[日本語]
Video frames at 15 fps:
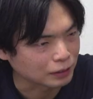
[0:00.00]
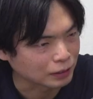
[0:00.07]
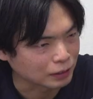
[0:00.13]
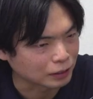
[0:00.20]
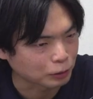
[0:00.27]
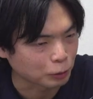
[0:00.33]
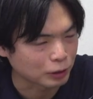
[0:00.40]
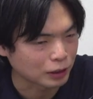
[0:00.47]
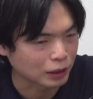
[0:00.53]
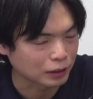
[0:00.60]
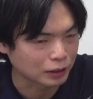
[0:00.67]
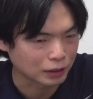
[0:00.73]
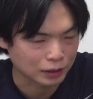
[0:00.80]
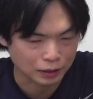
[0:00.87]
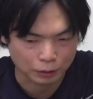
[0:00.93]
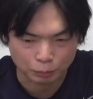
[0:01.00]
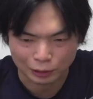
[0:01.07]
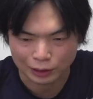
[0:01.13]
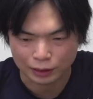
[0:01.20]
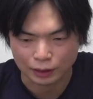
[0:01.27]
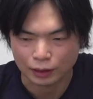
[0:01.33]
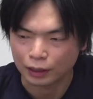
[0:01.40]
急いだんですが、無
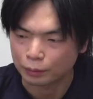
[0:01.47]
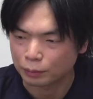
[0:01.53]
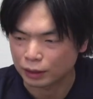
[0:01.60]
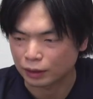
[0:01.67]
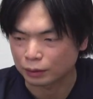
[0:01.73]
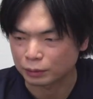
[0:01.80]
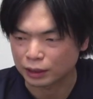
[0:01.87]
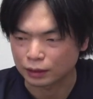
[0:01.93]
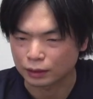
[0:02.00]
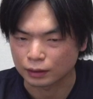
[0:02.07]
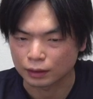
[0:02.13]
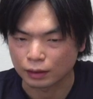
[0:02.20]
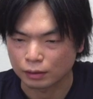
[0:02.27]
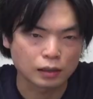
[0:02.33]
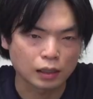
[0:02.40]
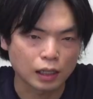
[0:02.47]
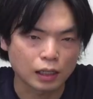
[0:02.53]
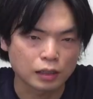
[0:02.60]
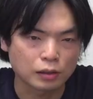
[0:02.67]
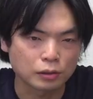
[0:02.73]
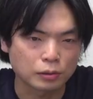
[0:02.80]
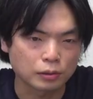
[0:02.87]
理でしたね。間に合いませんでした。
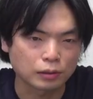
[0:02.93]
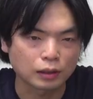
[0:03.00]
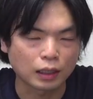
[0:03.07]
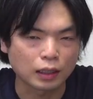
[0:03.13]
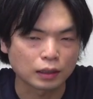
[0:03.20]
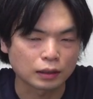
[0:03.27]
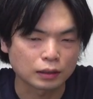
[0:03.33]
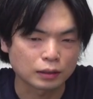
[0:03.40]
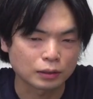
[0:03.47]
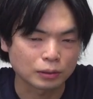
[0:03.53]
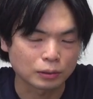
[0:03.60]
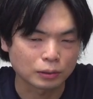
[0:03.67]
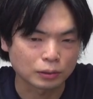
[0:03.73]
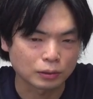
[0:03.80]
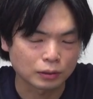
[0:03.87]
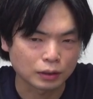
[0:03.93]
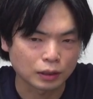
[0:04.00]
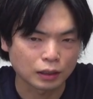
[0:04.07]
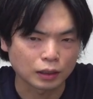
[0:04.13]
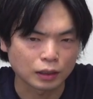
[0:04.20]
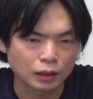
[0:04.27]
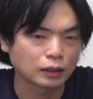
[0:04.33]
ある会場
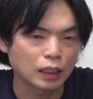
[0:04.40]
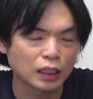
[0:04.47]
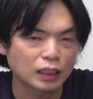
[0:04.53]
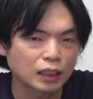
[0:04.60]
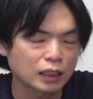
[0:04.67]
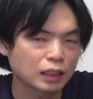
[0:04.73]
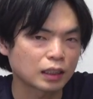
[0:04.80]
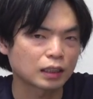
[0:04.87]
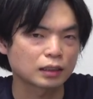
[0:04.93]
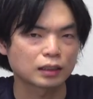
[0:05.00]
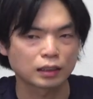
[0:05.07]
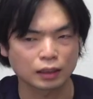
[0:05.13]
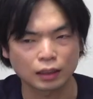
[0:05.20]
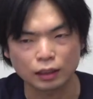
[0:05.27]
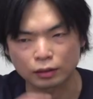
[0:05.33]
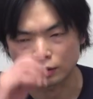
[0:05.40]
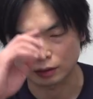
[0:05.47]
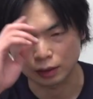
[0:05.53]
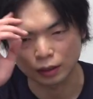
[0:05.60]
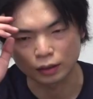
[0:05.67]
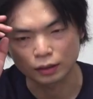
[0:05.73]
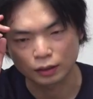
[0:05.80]
で、駅から近く
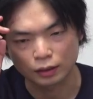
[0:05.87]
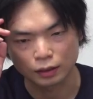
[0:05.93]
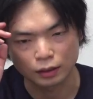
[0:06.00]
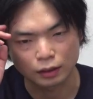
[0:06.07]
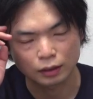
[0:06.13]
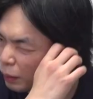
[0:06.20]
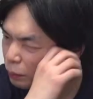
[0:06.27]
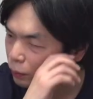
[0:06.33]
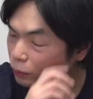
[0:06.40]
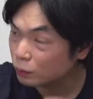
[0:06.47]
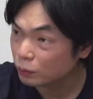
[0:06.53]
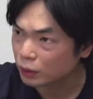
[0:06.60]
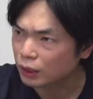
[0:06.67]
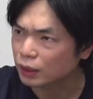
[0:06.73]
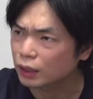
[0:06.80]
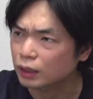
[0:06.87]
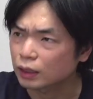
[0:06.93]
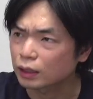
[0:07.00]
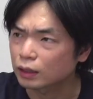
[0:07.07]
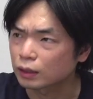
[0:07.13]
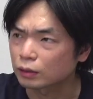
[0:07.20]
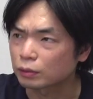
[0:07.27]
ないんですね。某駅
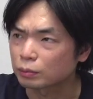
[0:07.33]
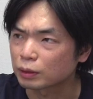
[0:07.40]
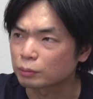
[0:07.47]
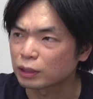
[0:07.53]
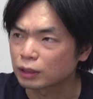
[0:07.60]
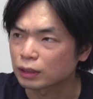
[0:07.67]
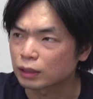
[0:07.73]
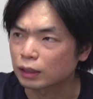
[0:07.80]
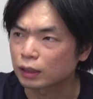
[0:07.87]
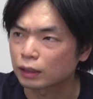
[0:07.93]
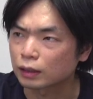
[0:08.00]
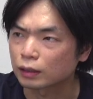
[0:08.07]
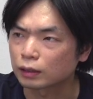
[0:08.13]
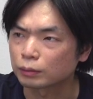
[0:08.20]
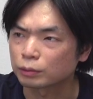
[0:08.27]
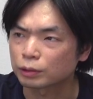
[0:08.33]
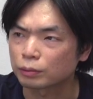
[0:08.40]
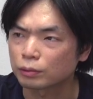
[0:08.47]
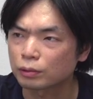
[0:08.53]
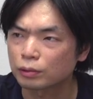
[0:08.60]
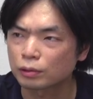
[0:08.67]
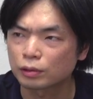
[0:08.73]
からだとまあまあ近いか。でもそ
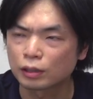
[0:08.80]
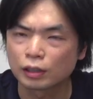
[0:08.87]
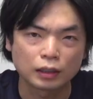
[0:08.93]
こ